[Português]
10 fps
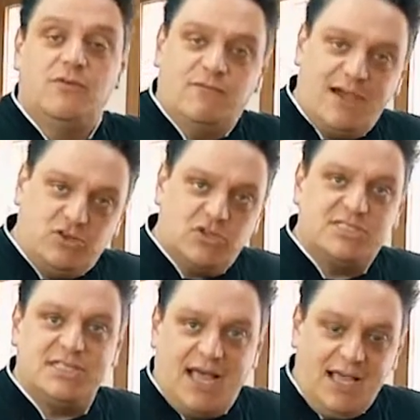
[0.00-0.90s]
Vai
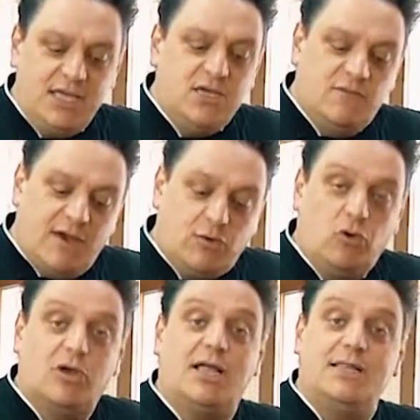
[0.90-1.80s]
tostar Vai
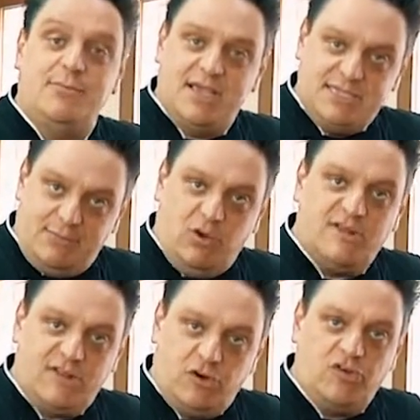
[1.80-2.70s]
colocar também a
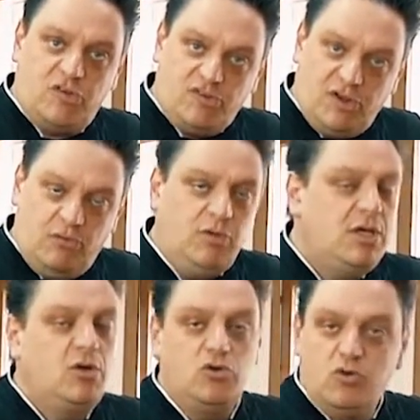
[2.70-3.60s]
cebola, cenoura e salsão
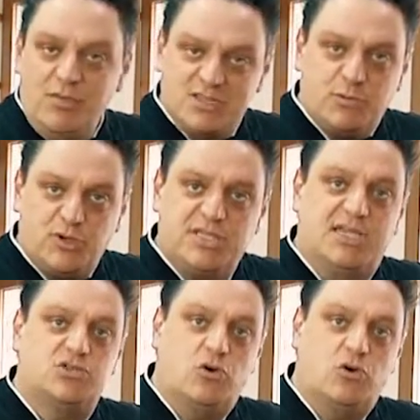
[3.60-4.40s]
e o mesmo processo.